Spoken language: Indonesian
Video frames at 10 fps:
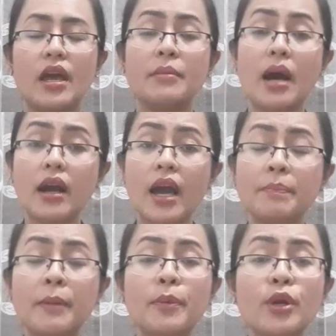
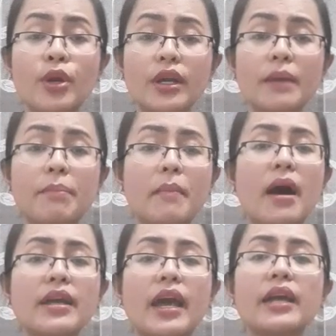Emakai papulungi
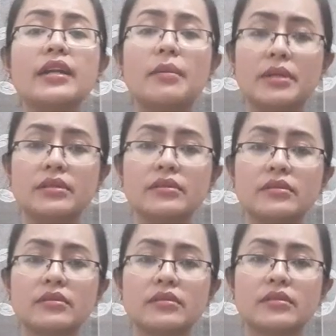pabaya
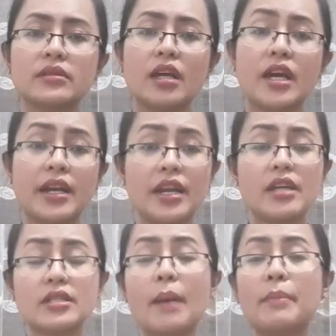endamu,
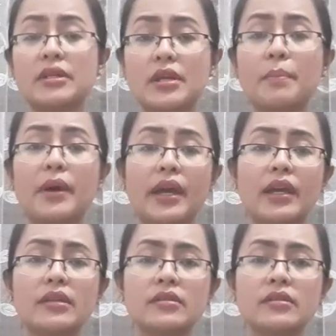karena sampah-sampah